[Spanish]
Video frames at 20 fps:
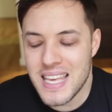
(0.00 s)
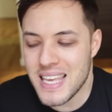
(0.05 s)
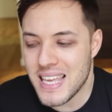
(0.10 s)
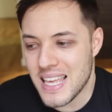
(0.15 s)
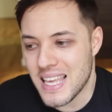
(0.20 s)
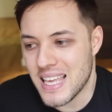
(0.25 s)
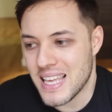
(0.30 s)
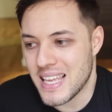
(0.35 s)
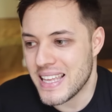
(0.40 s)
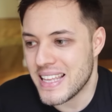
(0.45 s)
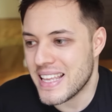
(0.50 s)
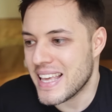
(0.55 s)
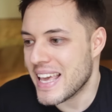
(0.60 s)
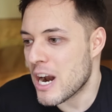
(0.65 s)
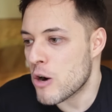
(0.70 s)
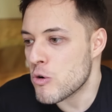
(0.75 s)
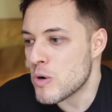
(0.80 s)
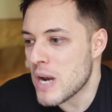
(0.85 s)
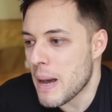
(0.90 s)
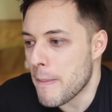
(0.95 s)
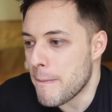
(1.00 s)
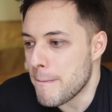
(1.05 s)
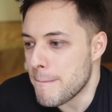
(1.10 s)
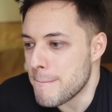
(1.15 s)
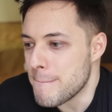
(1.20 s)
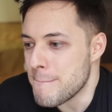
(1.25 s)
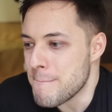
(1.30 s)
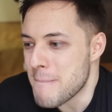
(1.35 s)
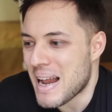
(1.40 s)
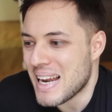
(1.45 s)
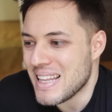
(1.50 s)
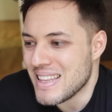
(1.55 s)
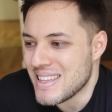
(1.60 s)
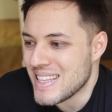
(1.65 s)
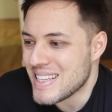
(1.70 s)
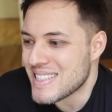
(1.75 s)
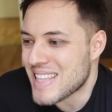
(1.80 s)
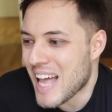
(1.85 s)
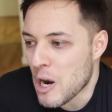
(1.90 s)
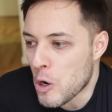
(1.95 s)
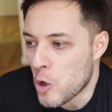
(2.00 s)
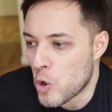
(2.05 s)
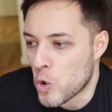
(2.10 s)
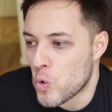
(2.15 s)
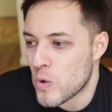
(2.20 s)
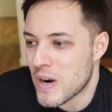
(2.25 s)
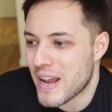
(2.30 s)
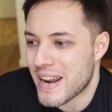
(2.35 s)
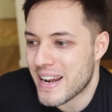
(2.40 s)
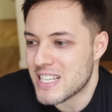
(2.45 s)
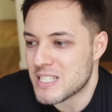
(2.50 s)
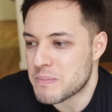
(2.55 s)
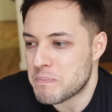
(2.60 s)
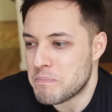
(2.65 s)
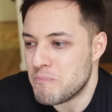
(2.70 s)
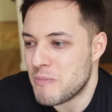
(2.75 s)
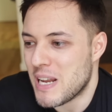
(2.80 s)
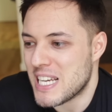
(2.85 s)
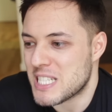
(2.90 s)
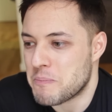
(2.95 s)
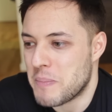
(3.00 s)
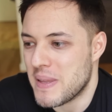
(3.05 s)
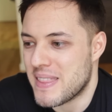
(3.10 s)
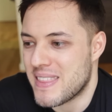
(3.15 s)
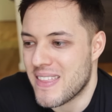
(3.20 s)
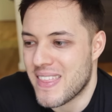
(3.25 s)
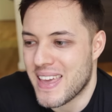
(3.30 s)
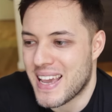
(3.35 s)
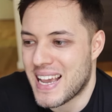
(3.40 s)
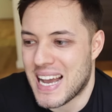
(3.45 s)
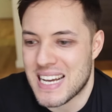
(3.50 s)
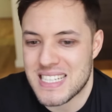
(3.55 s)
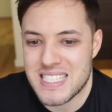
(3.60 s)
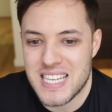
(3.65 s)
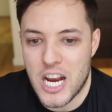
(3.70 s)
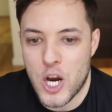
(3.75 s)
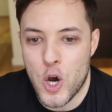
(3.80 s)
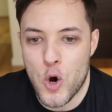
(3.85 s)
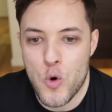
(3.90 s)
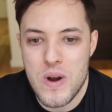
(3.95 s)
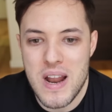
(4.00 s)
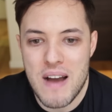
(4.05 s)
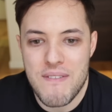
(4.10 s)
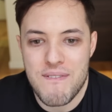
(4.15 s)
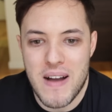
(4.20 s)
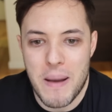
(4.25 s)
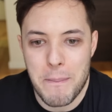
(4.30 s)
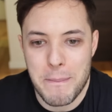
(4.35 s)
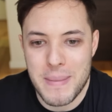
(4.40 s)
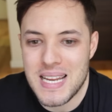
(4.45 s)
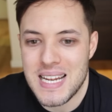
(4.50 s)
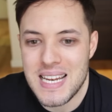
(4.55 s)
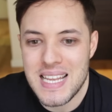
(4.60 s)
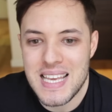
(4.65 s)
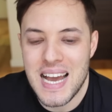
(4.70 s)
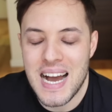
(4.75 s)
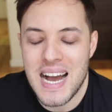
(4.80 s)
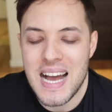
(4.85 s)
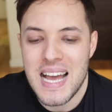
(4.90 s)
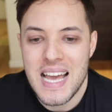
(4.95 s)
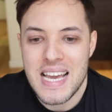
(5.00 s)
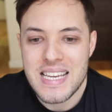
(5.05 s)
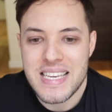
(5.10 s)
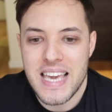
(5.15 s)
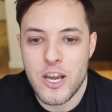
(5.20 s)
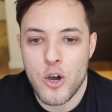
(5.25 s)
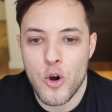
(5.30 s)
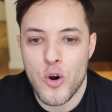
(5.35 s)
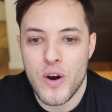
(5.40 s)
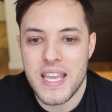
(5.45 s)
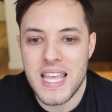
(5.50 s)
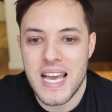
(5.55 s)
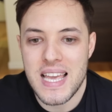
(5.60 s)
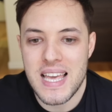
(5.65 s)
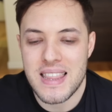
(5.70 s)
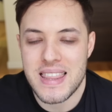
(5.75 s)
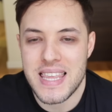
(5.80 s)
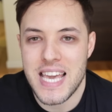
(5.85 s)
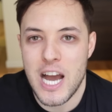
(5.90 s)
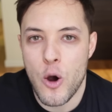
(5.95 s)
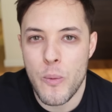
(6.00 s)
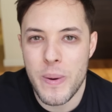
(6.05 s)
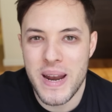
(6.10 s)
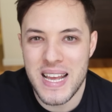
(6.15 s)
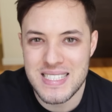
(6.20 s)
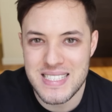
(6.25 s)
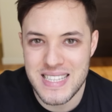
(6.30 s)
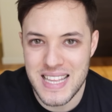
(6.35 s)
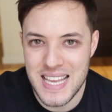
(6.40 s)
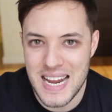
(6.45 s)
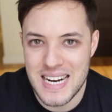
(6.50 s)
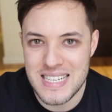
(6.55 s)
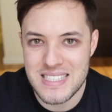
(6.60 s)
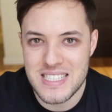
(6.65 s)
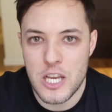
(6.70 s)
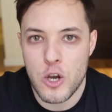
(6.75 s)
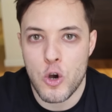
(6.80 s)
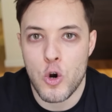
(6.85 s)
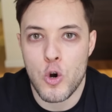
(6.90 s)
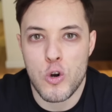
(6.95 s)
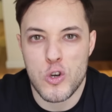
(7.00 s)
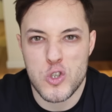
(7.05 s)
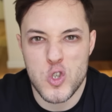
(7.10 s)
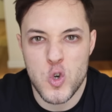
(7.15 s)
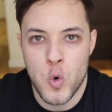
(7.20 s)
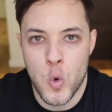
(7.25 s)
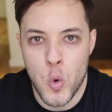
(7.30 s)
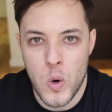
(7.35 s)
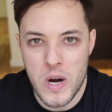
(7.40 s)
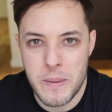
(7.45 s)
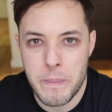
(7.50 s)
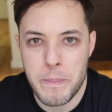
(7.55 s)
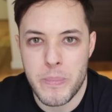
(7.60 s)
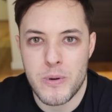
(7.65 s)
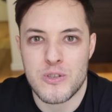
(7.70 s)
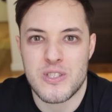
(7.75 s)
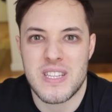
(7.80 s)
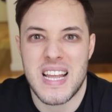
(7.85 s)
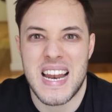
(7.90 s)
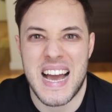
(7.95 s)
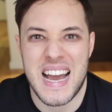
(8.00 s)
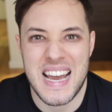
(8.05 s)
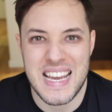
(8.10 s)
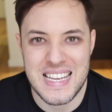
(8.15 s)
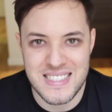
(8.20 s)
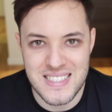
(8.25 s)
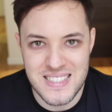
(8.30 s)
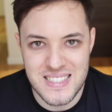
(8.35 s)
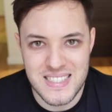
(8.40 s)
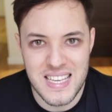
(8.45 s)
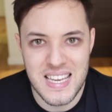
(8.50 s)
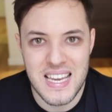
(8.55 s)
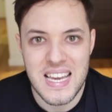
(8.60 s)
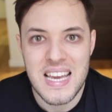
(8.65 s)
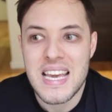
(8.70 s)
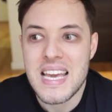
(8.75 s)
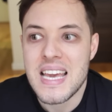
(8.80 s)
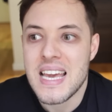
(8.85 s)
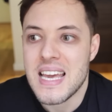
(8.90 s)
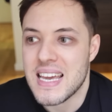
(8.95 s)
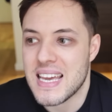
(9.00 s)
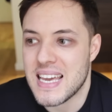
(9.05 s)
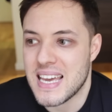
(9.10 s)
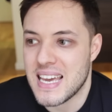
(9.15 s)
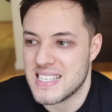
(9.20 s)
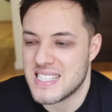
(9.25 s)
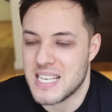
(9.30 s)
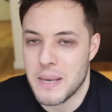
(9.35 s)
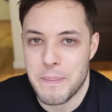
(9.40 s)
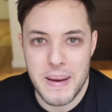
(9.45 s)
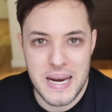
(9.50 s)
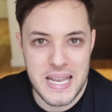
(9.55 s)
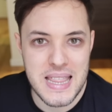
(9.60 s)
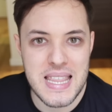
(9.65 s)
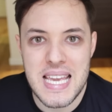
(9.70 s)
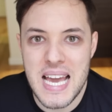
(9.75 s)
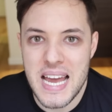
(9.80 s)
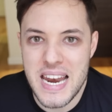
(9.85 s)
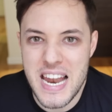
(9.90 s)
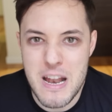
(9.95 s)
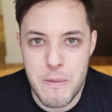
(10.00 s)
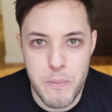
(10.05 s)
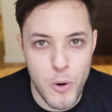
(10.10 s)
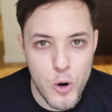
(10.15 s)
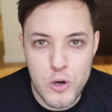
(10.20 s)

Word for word: y, era una maldita locura, era una especie de casa con una familia que cogía y hacía obras de arte con los cuerpos de la gente que se perdía en el